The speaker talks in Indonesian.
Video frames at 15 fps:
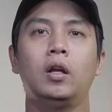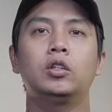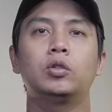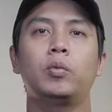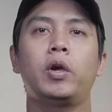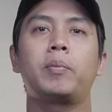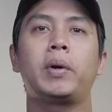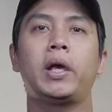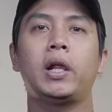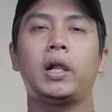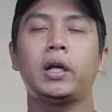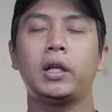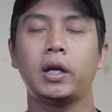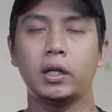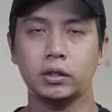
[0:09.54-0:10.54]
Halo semuanya, balik
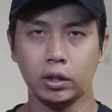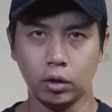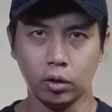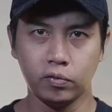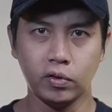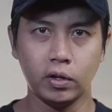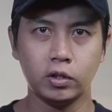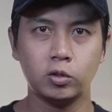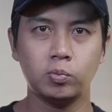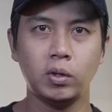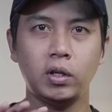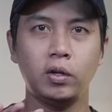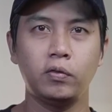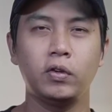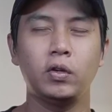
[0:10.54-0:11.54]
lagi dengan saya Riva
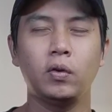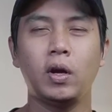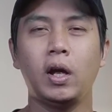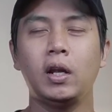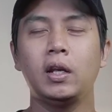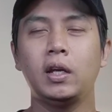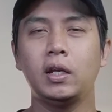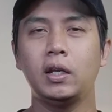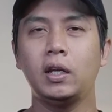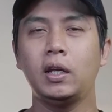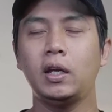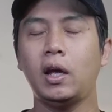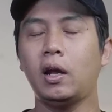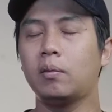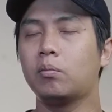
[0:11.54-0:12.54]
Risman Di video kali
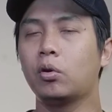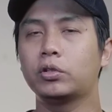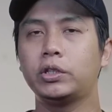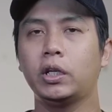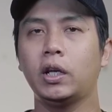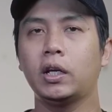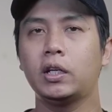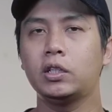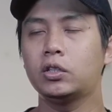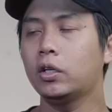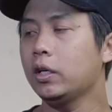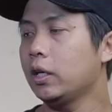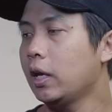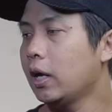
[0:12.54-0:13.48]
ini unboxing lagi coy